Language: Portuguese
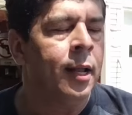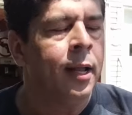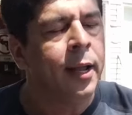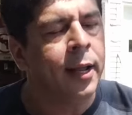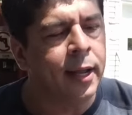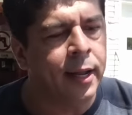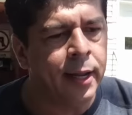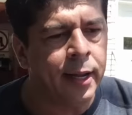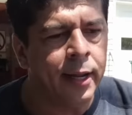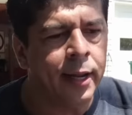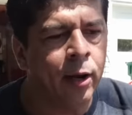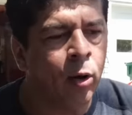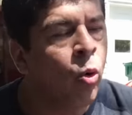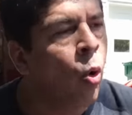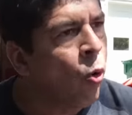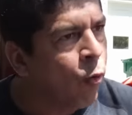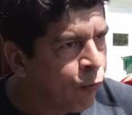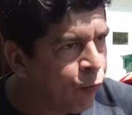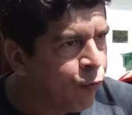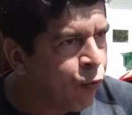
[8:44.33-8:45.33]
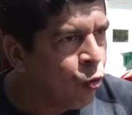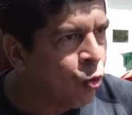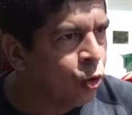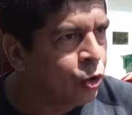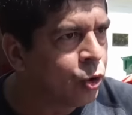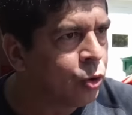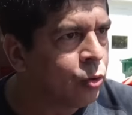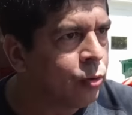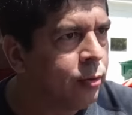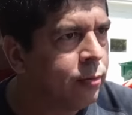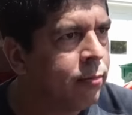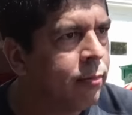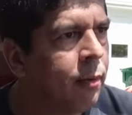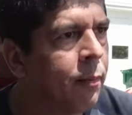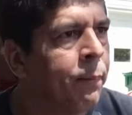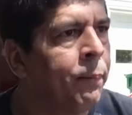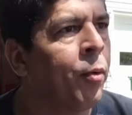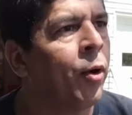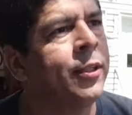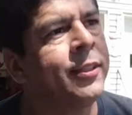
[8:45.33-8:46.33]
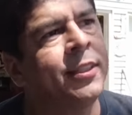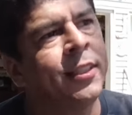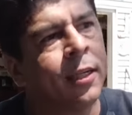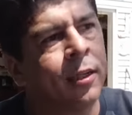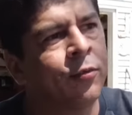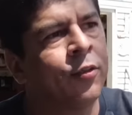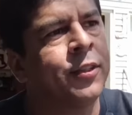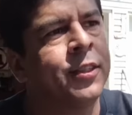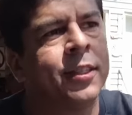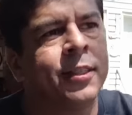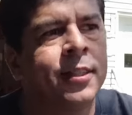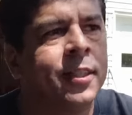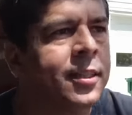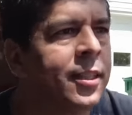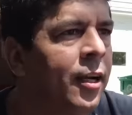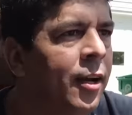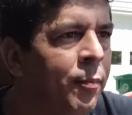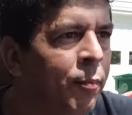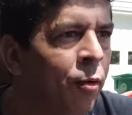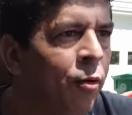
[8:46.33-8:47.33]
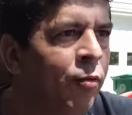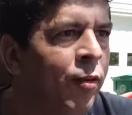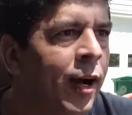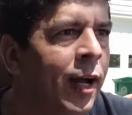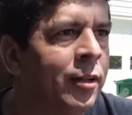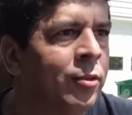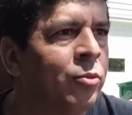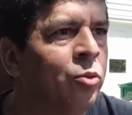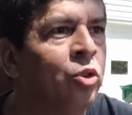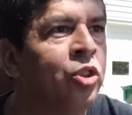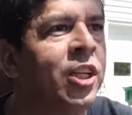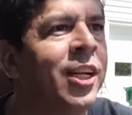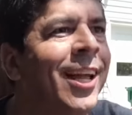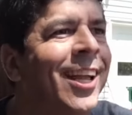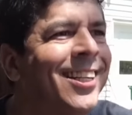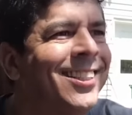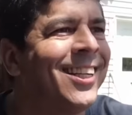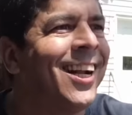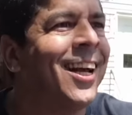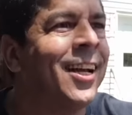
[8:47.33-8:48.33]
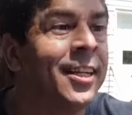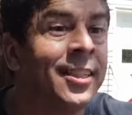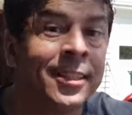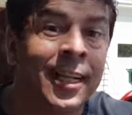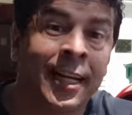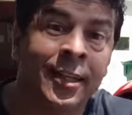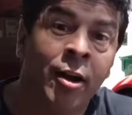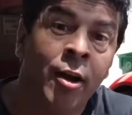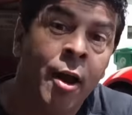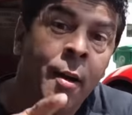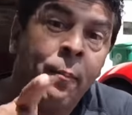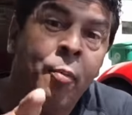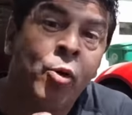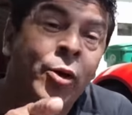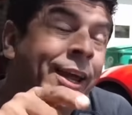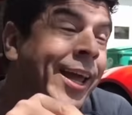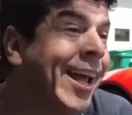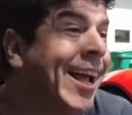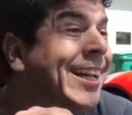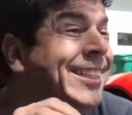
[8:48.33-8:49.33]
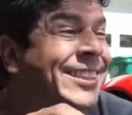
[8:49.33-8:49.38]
é, é confuso, pode ser que você seja reprovado. Ninguém te garante nada, porque é